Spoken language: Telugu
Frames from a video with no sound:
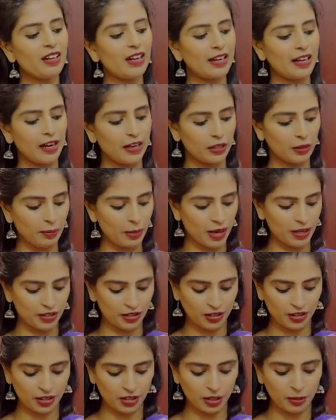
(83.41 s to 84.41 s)
అలాంటి
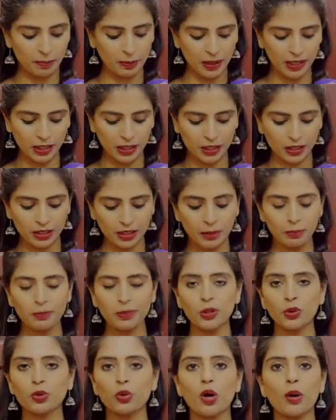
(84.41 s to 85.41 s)
ప్యాటర్న్ అండి పింక్కి
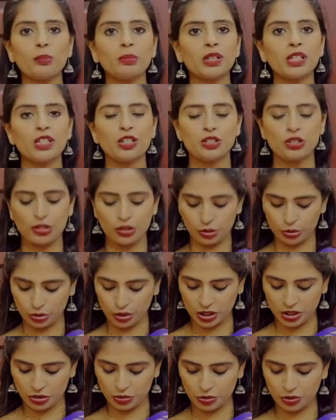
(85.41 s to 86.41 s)
బ్లూ కాంబినేషన్తో
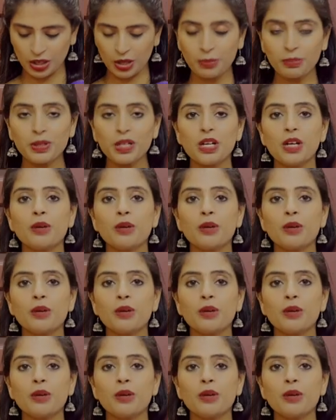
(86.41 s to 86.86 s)
తీసుకున్నాం